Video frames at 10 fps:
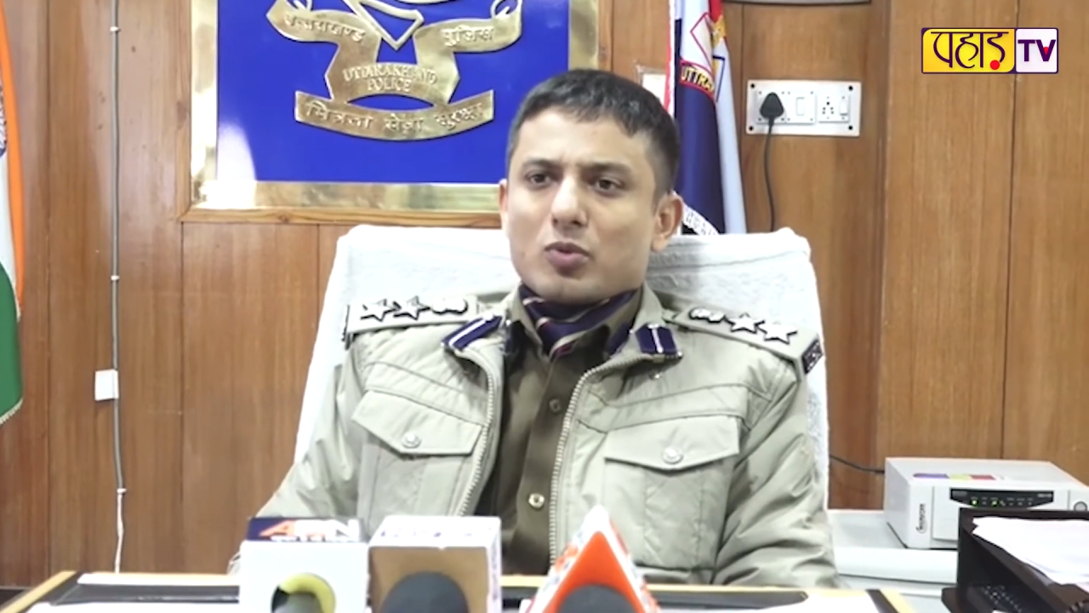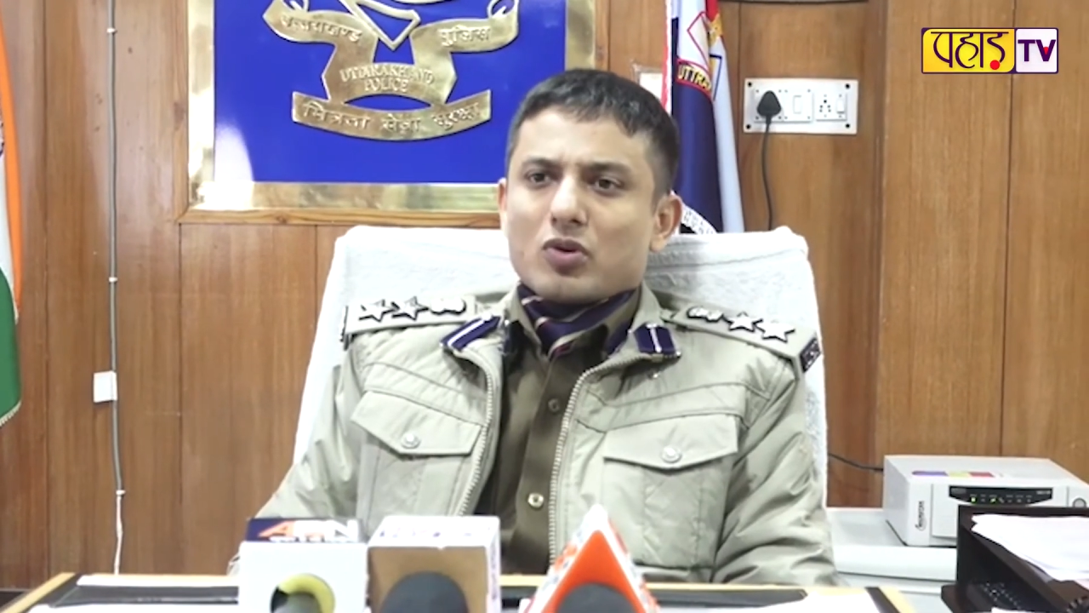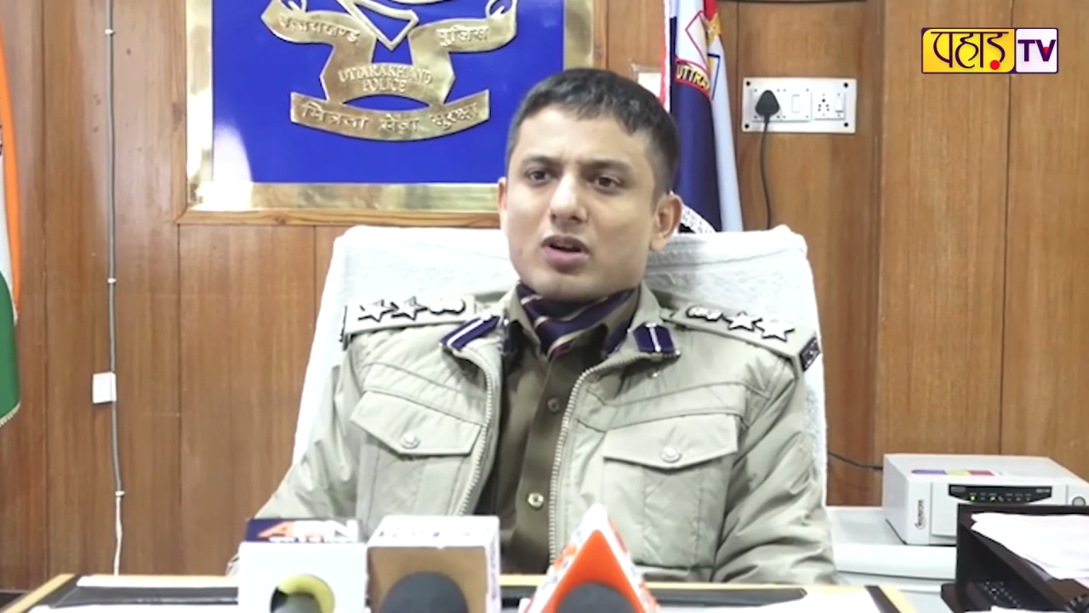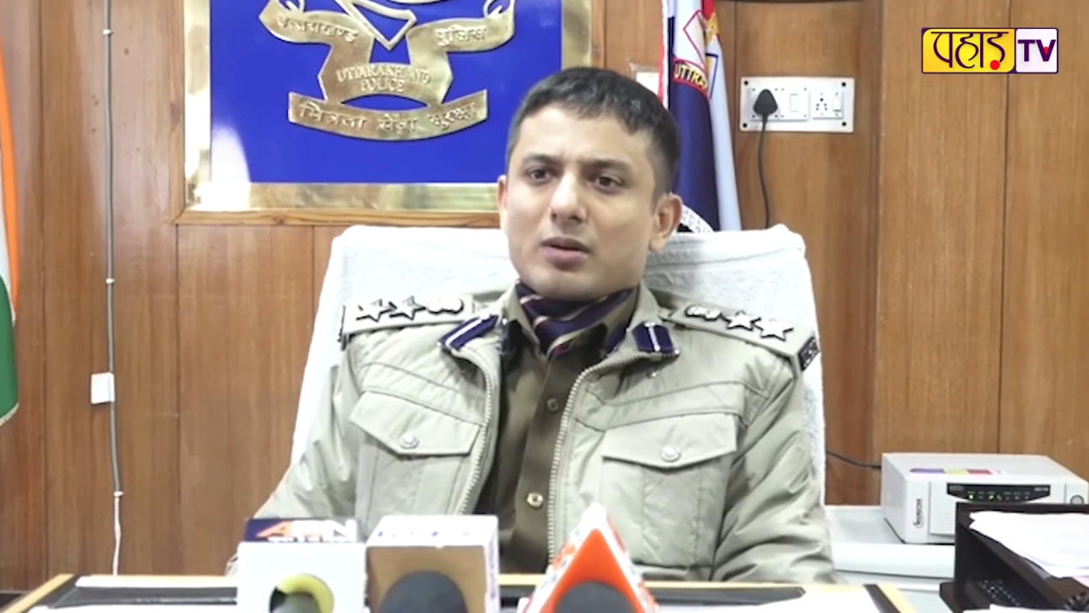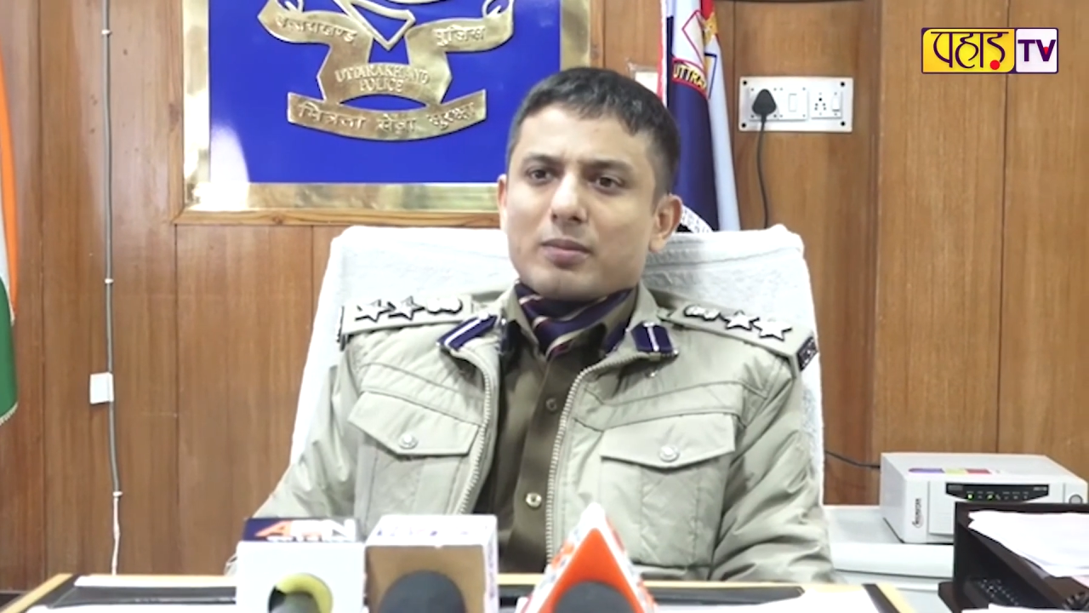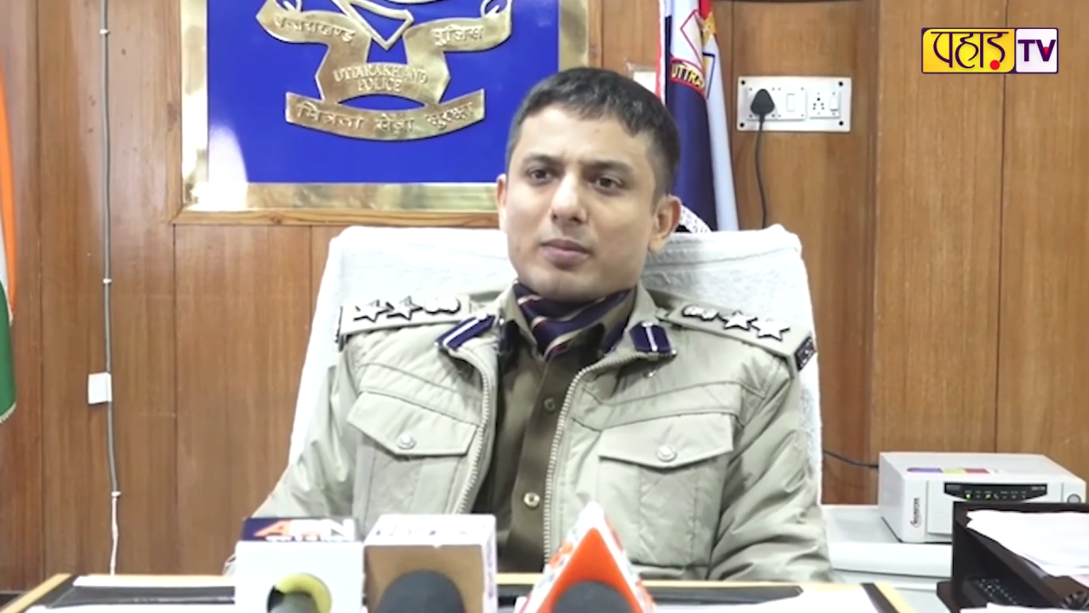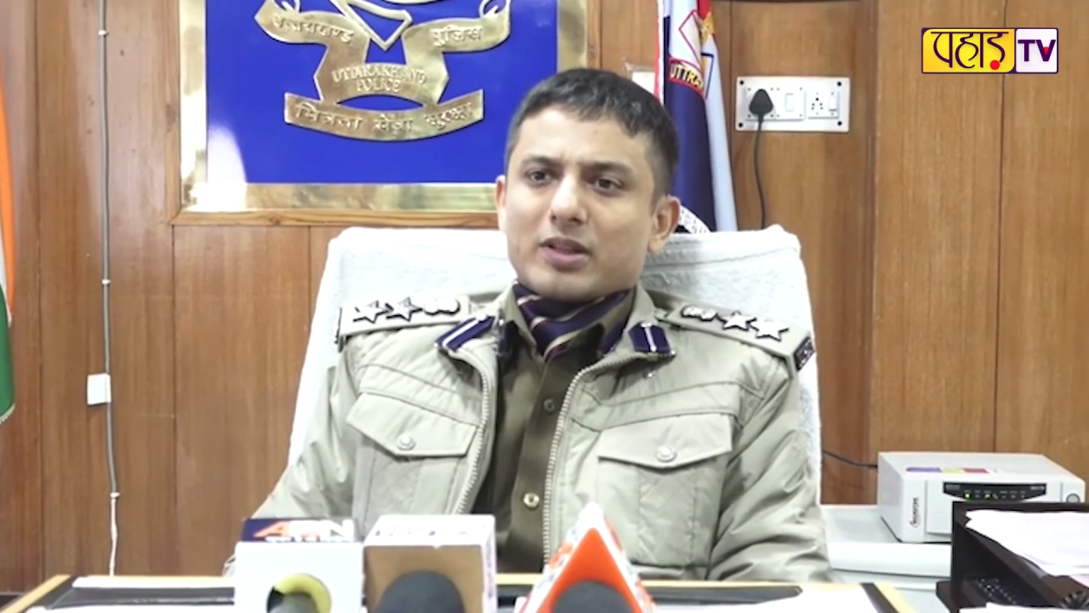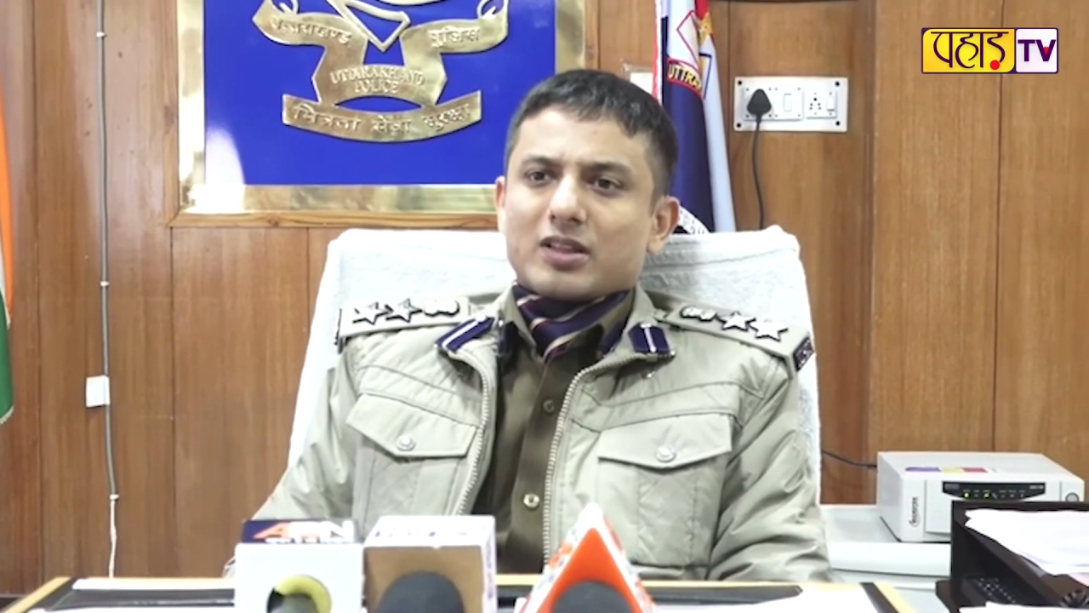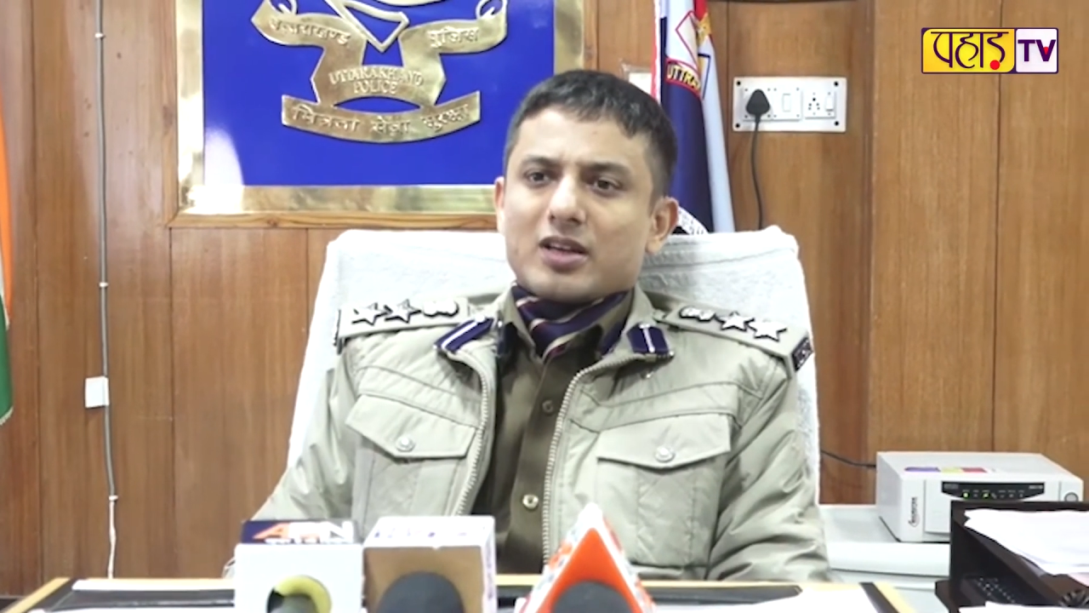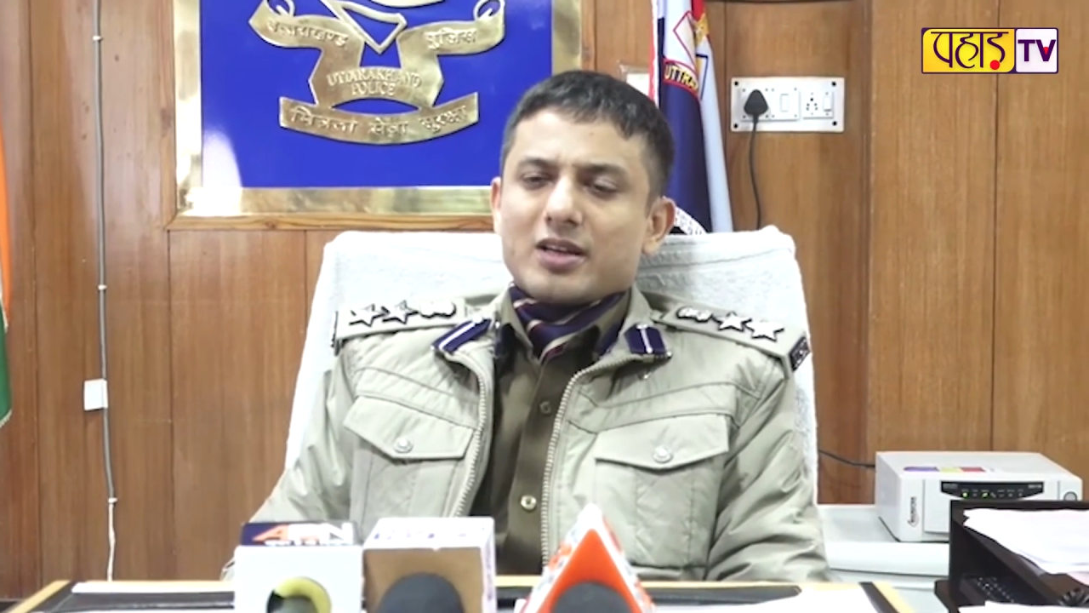लोग का
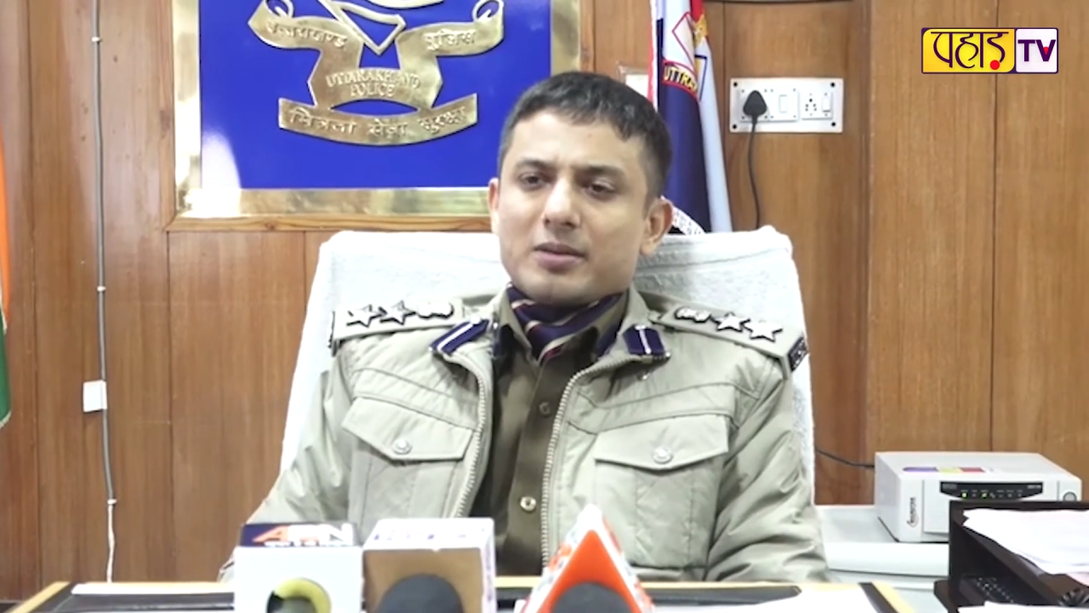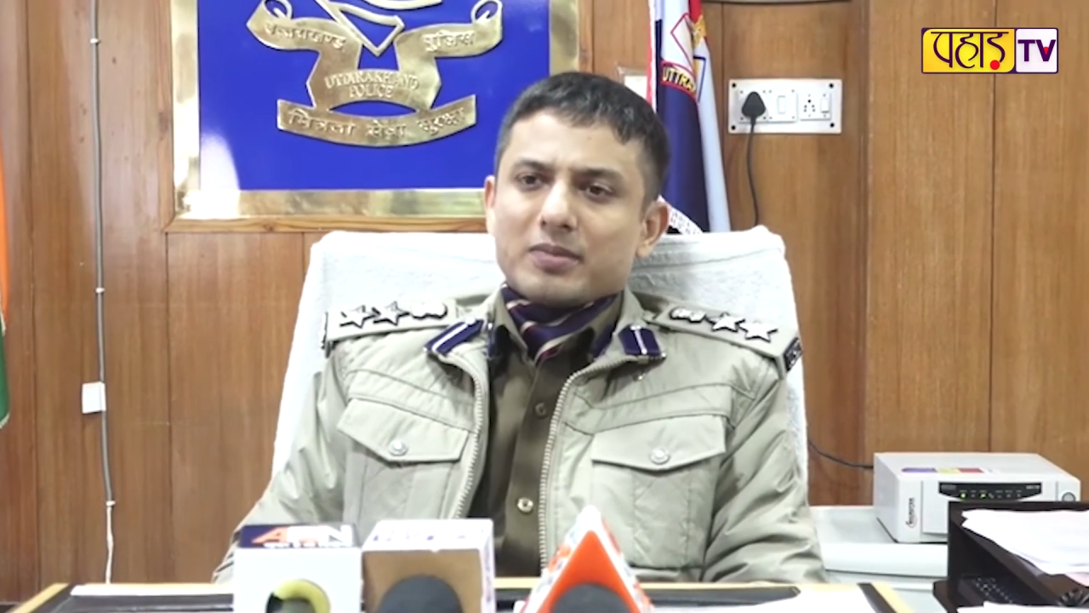मंथली